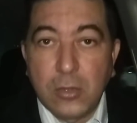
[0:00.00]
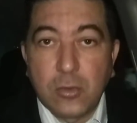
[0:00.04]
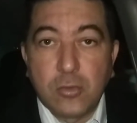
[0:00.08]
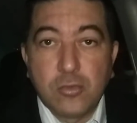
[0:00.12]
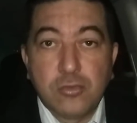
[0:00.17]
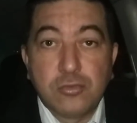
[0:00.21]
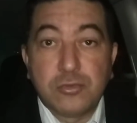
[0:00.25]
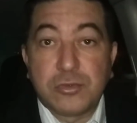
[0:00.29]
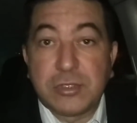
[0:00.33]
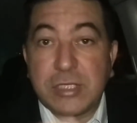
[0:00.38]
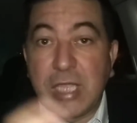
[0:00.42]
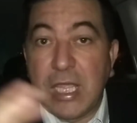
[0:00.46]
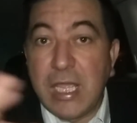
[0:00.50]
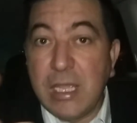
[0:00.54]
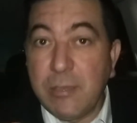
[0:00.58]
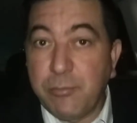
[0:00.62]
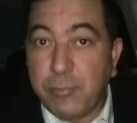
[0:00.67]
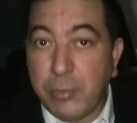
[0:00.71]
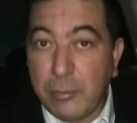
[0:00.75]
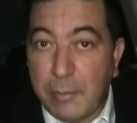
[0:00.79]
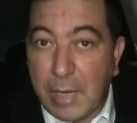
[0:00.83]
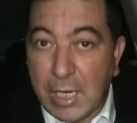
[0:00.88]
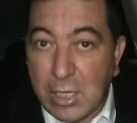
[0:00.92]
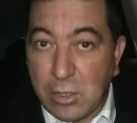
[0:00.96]
um
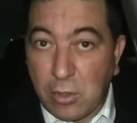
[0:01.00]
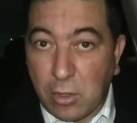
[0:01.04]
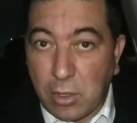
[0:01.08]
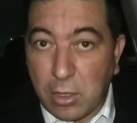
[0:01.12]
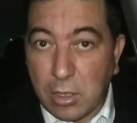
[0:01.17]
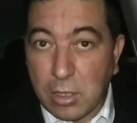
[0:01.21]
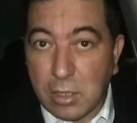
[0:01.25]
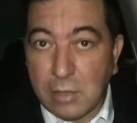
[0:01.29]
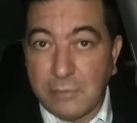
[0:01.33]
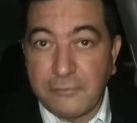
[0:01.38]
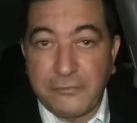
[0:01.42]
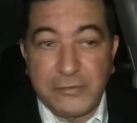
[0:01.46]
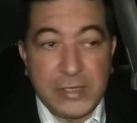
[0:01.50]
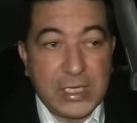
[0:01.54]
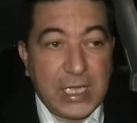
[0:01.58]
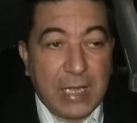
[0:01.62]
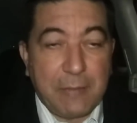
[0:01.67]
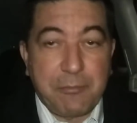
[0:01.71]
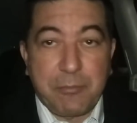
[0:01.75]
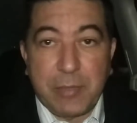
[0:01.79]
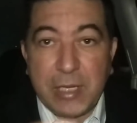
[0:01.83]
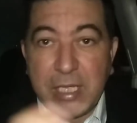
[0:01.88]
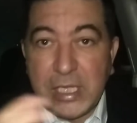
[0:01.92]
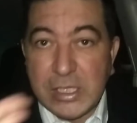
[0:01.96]
tempo maior,
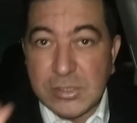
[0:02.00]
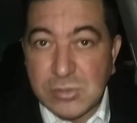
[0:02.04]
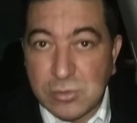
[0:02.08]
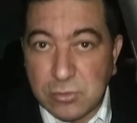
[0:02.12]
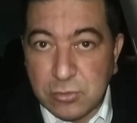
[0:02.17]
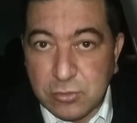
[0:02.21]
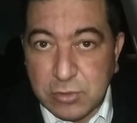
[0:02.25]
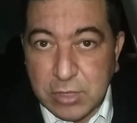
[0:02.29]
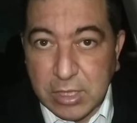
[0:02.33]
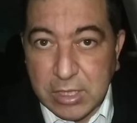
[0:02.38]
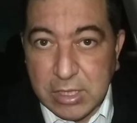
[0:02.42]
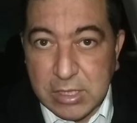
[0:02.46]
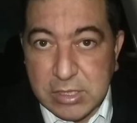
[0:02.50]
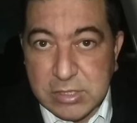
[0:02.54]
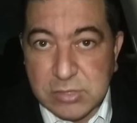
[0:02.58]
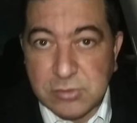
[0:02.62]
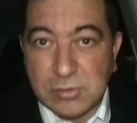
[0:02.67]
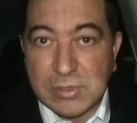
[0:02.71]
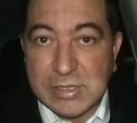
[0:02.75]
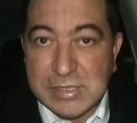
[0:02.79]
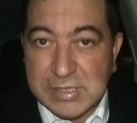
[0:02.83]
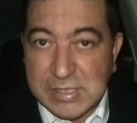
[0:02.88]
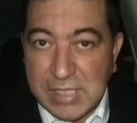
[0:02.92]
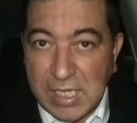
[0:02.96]
ficar preso no
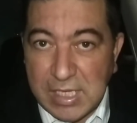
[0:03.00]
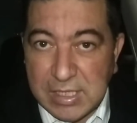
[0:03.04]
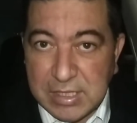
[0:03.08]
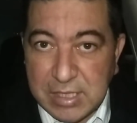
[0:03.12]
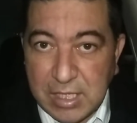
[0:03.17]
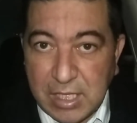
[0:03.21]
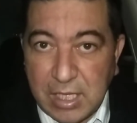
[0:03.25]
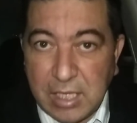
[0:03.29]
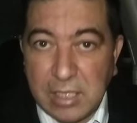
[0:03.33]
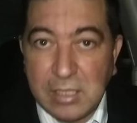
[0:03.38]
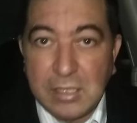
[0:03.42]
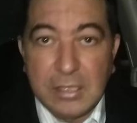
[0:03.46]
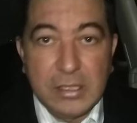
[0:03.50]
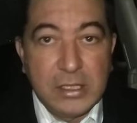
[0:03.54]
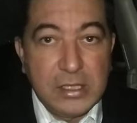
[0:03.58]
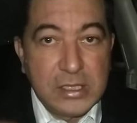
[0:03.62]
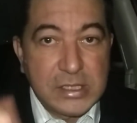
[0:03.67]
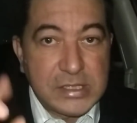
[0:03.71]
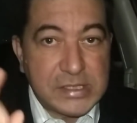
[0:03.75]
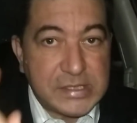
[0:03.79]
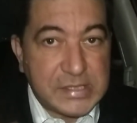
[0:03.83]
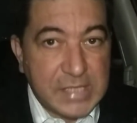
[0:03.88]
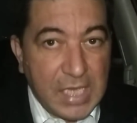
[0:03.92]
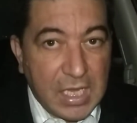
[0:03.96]
trânsito, etc.,
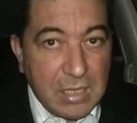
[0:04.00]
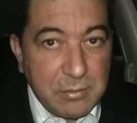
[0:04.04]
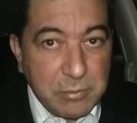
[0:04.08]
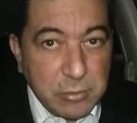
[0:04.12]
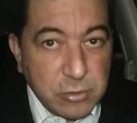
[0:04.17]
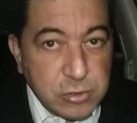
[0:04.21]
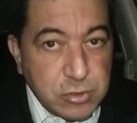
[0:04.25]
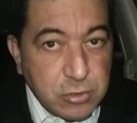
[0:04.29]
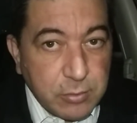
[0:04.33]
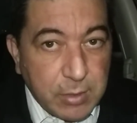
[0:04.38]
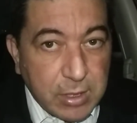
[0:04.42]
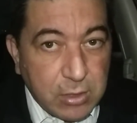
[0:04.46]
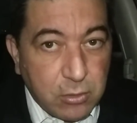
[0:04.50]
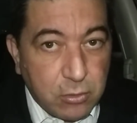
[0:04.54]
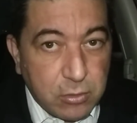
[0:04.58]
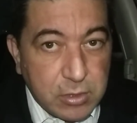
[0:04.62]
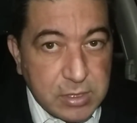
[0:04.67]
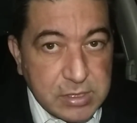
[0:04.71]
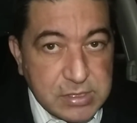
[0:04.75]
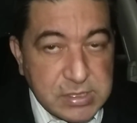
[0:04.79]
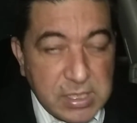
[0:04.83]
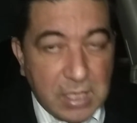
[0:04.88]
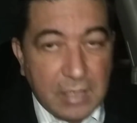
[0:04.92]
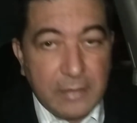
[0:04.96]
saibam de uma
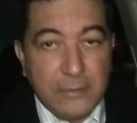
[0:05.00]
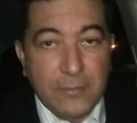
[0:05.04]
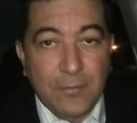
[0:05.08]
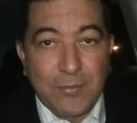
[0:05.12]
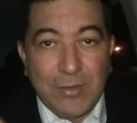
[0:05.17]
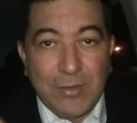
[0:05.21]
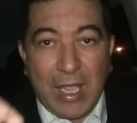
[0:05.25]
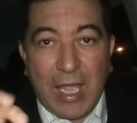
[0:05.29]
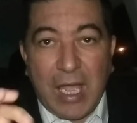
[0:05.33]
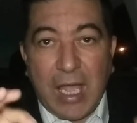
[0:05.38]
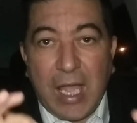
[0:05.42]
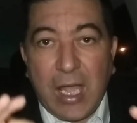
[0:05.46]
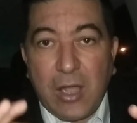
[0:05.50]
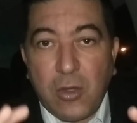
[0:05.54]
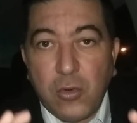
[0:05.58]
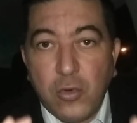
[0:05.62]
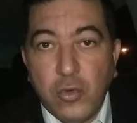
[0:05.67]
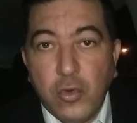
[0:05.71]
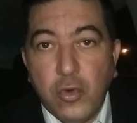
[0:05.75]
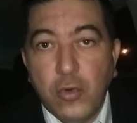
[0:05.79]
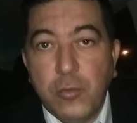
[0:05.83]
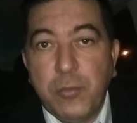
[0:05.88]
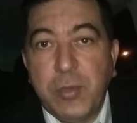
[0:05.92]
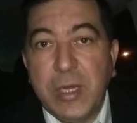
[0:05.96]
coisa: a
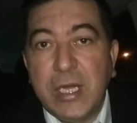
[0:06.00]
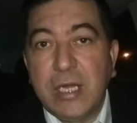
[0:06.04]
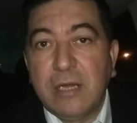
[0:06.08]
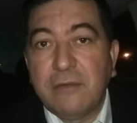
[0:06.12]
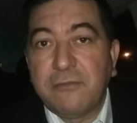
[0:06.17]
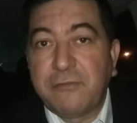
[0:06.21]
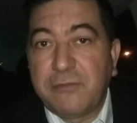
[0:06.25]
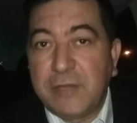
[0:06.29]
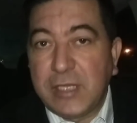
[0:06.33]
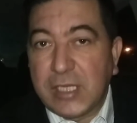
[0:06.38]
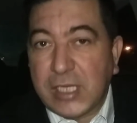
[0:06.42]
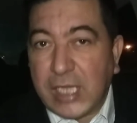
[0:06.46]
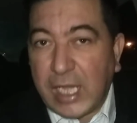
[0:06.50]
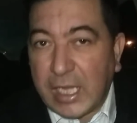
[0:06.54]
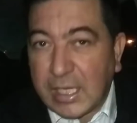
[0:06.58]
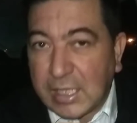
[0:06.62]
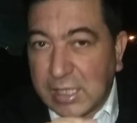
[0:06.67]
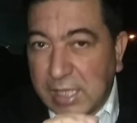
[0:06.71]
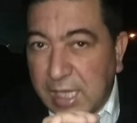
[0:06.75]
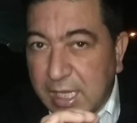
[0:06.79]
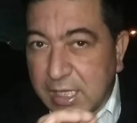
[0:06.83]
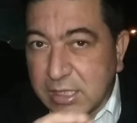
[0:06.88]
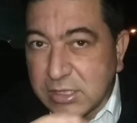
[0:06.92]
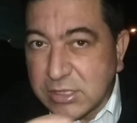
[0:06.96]
Uber fica
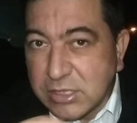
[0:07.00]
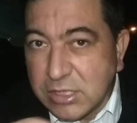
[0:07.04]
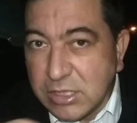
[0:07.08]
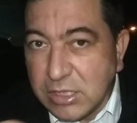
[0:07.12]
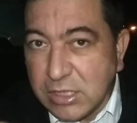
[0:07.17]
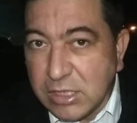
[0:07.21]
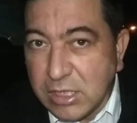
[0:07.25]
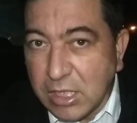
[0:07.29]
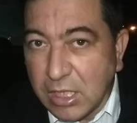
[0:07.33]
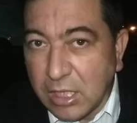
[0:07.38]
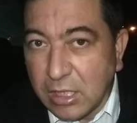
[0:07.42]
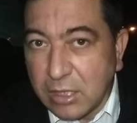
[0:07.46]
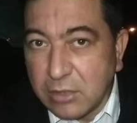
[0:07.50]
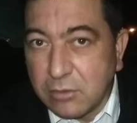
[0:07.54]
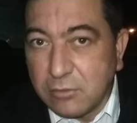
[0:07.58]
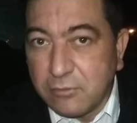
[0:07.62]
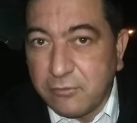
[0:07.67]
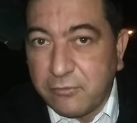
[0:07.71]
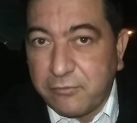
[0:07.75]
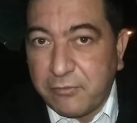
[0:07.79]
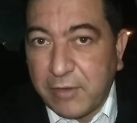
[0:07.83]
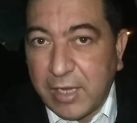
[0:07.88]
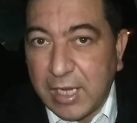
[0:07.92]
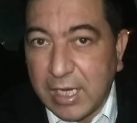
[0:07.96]
quietinha,
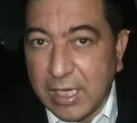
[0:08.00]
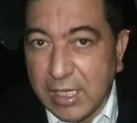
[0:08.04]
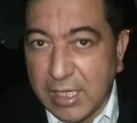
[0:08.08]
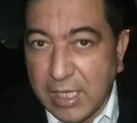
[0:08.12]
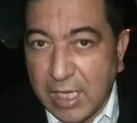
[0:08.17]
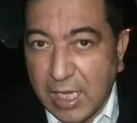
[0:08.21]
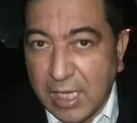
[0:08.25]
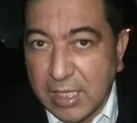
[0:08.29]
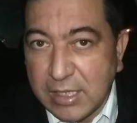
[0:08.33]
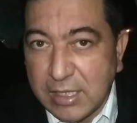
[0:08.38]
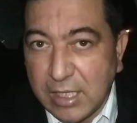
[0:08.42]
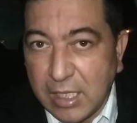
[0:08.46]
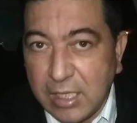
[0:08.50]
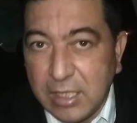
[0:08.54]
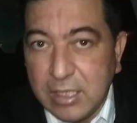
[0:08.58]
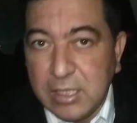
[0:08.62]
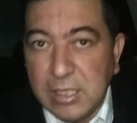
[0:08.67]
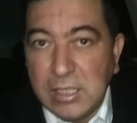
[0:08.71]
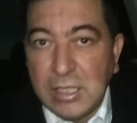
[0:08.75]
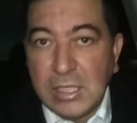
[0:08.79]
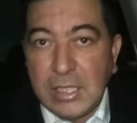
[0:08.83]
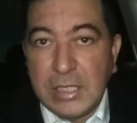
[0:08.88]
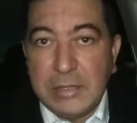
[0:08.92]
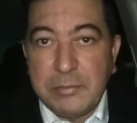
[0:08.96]
não fala nada
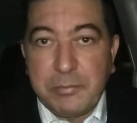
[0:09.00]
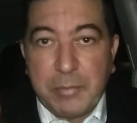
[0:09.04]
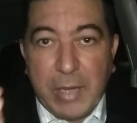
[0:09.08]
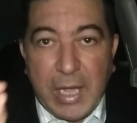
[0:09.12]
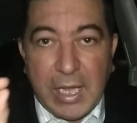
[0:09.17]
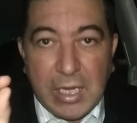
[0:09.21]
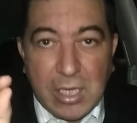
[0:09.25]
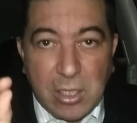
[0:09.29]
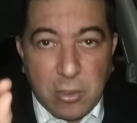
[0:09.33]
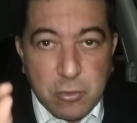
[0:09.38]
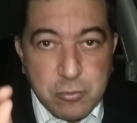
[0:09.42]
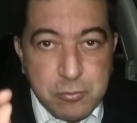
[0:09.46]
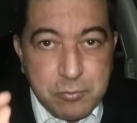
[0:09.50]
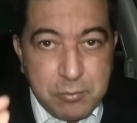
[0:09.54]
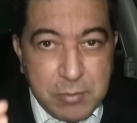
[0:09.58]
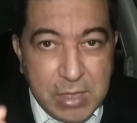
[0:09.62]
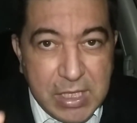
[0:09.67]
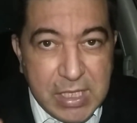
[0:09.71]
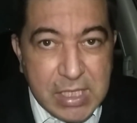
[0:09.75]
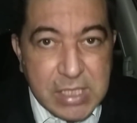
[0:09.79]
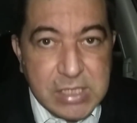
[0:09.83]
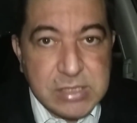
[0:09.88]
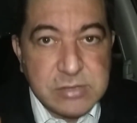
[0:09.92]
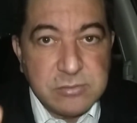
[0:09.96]
e paga o
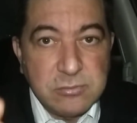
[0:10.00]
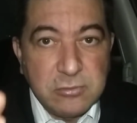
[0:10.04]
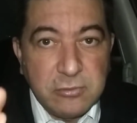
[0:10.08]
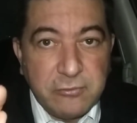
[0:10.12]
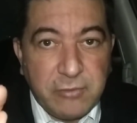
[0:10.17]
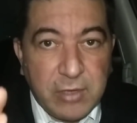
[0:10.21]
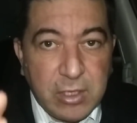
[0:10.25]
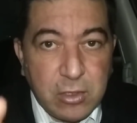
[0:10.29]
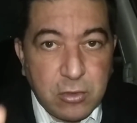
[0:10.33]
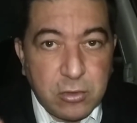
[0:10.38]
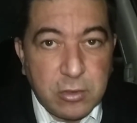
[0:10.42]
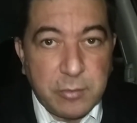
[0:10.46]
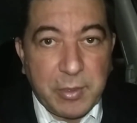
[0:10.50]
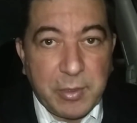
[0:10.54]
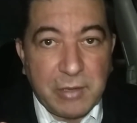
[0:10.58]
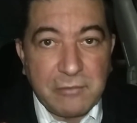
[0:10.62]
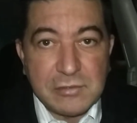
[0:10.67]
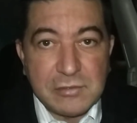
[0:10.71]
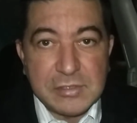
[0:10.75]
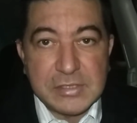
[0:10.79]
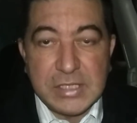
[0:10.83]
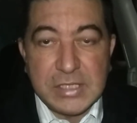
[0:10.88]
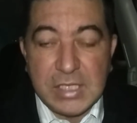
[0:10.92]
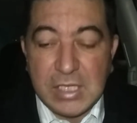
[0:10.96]
mesmo valor para
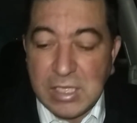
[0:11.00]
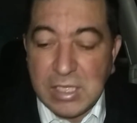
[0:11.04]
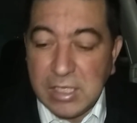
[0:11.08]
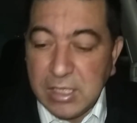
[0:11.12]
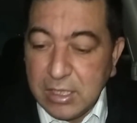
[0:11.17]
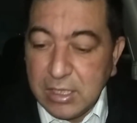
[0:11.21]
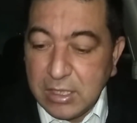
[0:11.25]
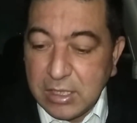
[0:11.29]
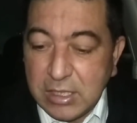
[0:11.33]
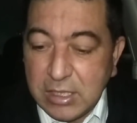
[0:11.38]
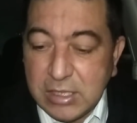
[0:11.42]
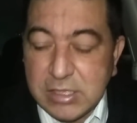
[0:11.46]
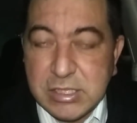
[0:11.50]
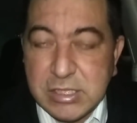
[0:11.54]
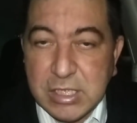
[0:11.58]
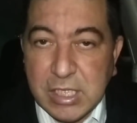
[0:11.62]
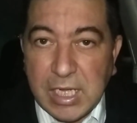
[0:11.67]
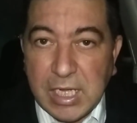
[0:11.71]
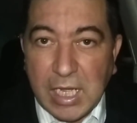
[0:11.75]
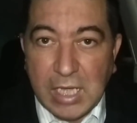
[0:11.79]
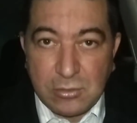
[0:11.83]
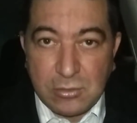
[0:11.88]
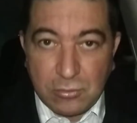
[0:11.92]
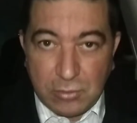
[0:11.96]
você
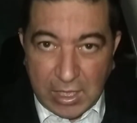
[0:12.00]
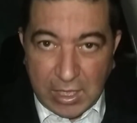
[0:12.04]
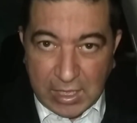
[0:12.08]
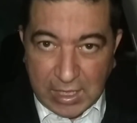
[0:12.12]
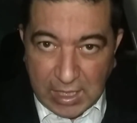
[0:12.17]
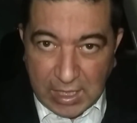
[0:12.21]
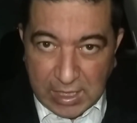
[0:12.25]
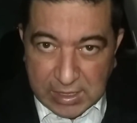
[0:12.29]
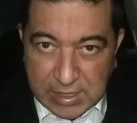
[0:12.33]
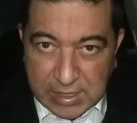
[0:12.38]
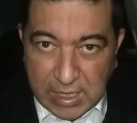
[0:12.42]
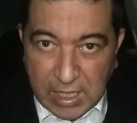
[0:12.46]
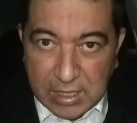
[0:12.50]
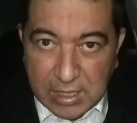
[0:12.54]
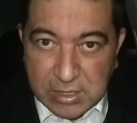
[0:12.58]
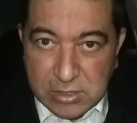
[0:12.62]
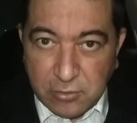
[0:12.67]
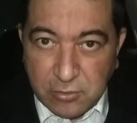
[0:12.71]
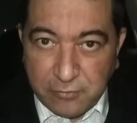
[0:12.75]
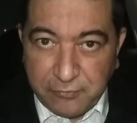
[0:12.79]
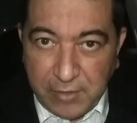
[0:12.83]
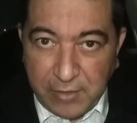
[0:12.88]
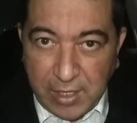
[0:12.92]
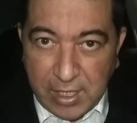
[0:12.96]
indicado naquela tela
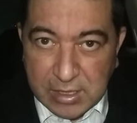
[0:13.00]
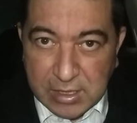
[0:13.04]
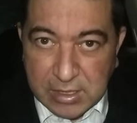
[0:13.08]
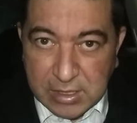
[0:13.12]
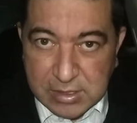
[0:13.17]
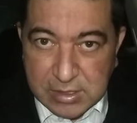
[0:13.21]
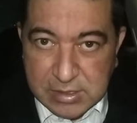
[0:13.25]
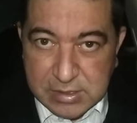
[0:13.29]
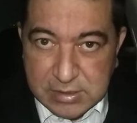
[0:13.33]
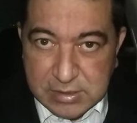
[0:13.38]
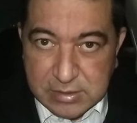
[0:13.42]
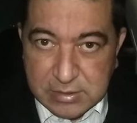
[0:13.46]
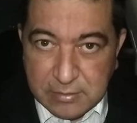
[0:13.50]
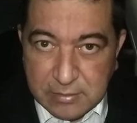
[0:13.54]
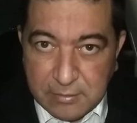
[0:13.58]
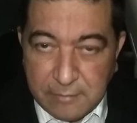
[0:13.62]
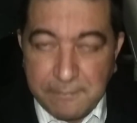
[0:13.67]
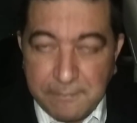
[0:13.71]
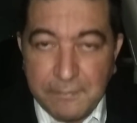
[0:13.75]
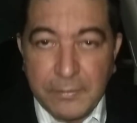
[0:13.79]
de ofertas.